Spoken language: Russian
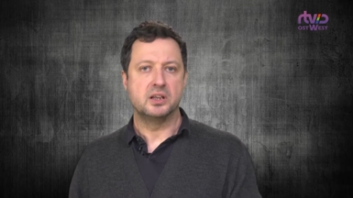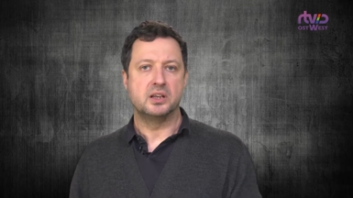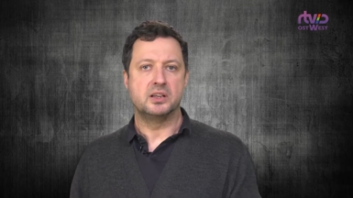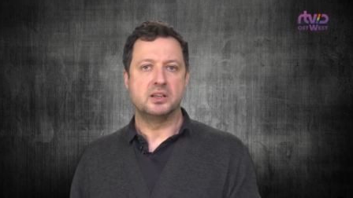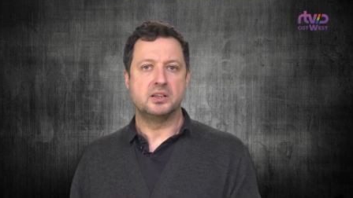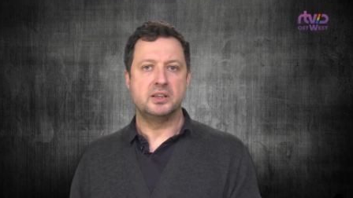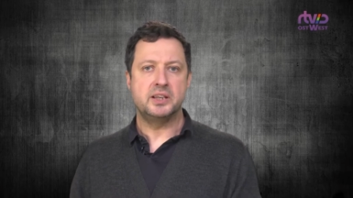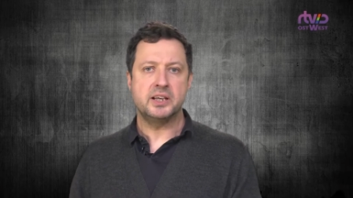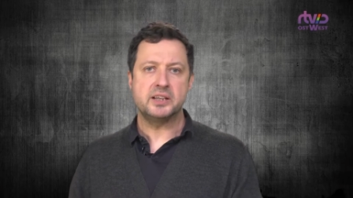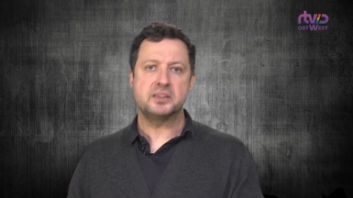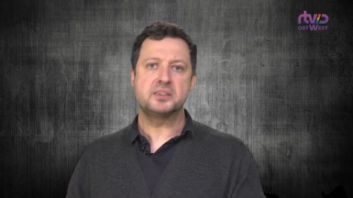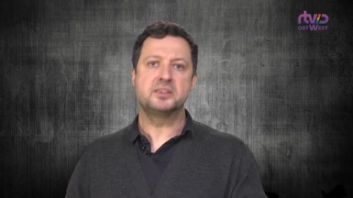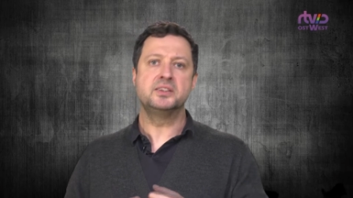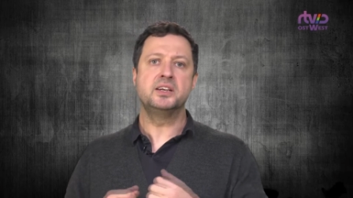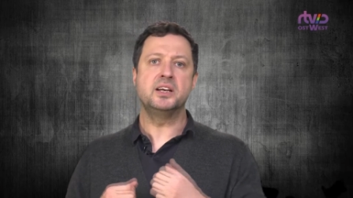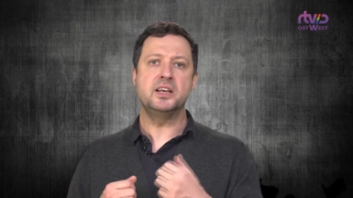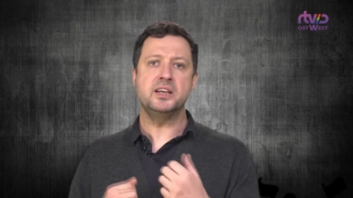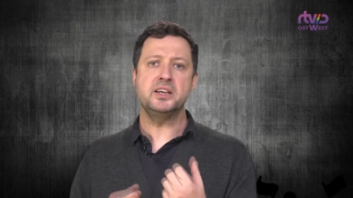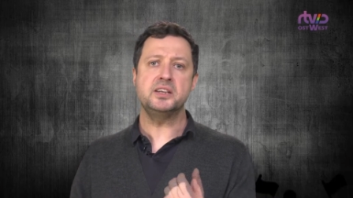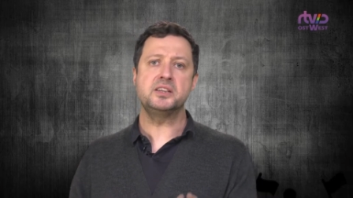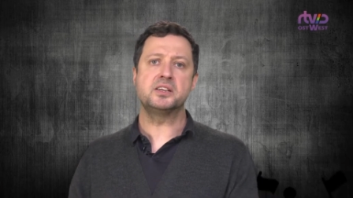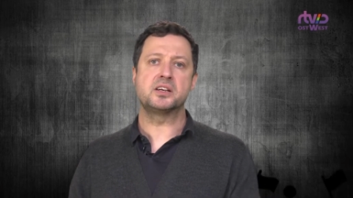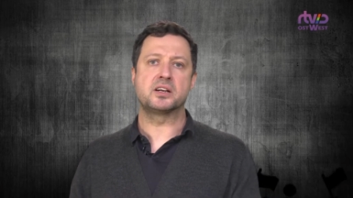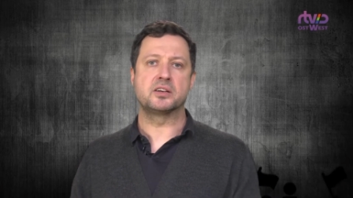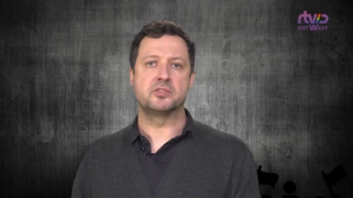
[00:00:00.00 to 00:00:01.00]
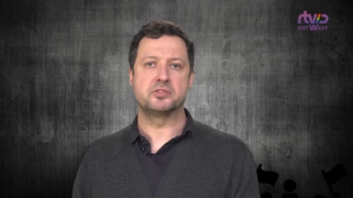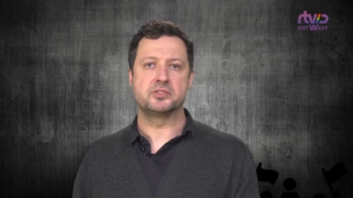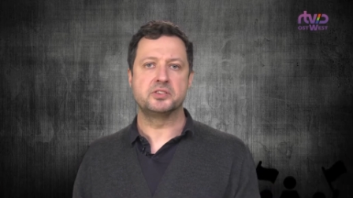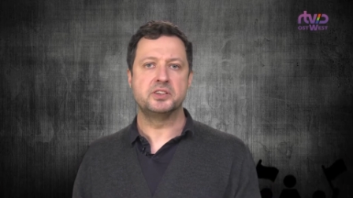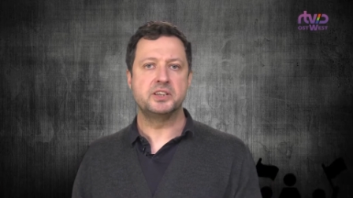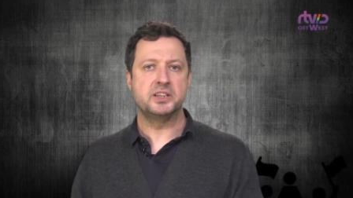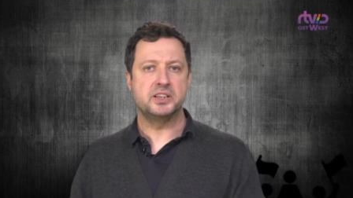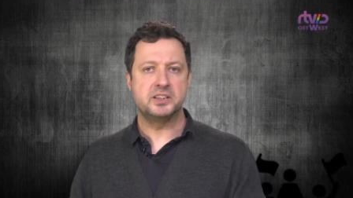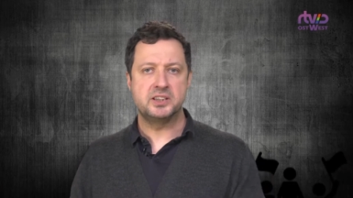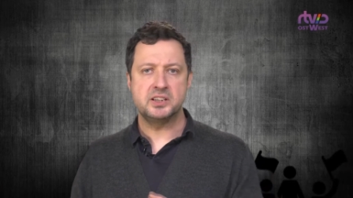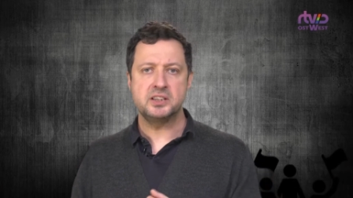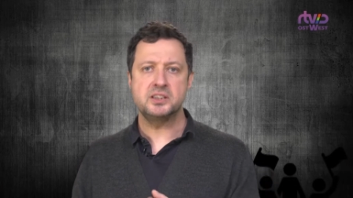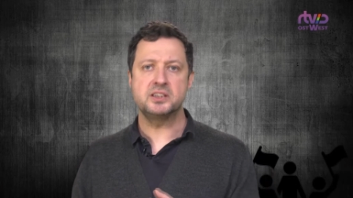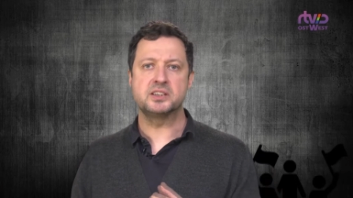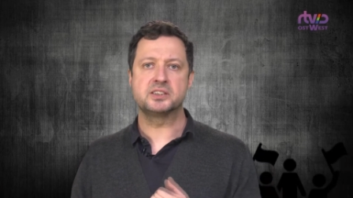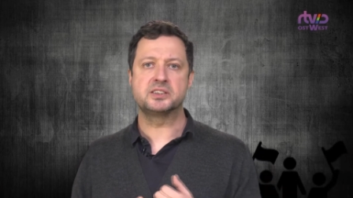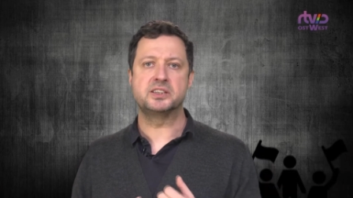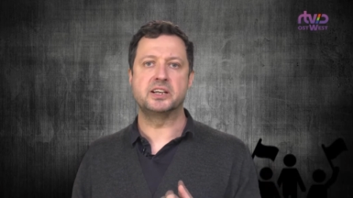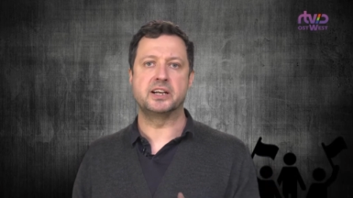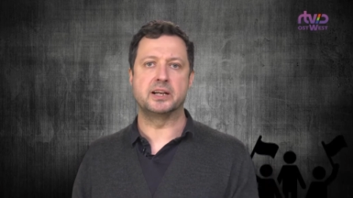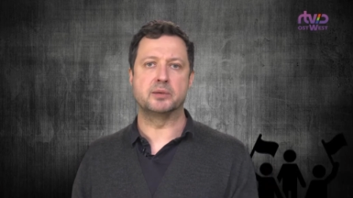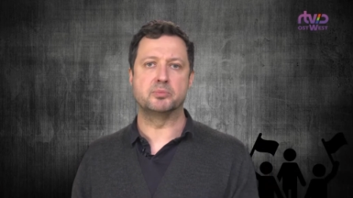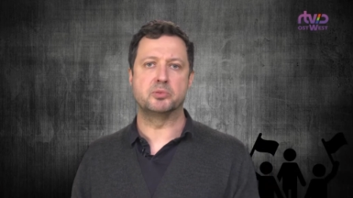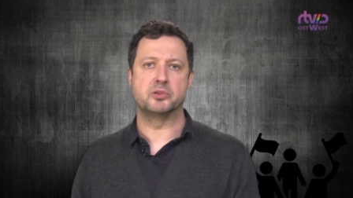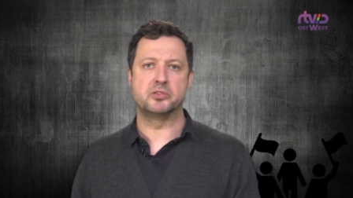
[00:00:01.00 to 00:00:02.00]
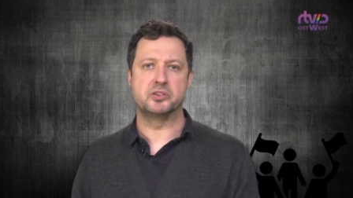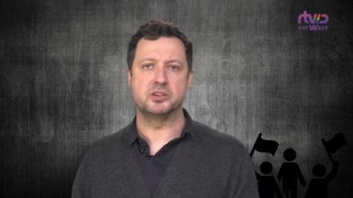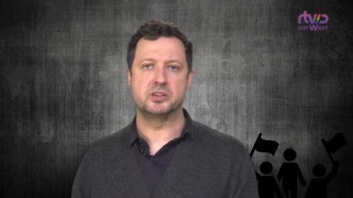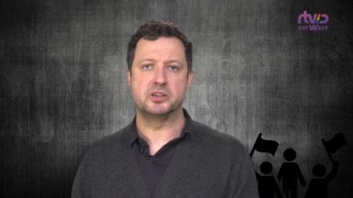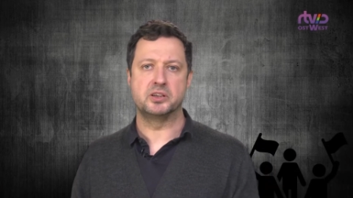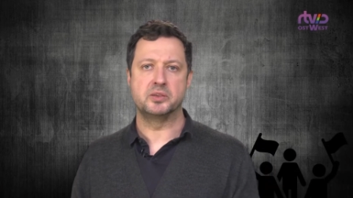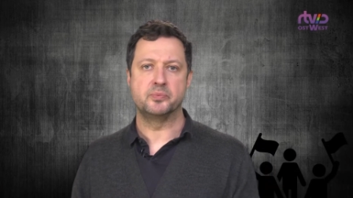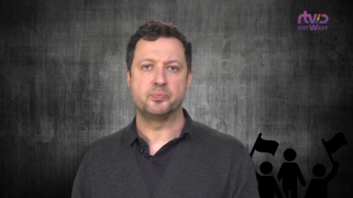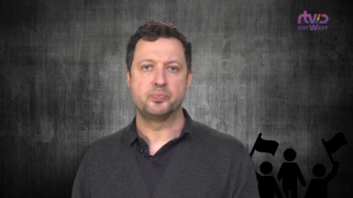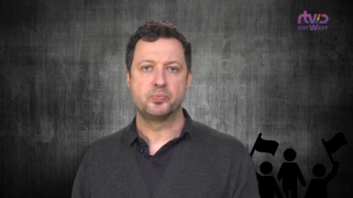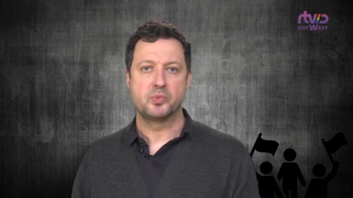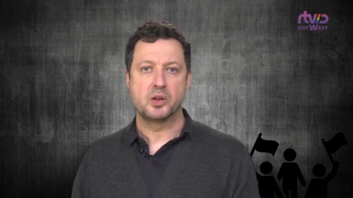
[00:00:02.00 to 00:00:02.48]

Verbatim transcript: нет ни лидеров, ни единых требований.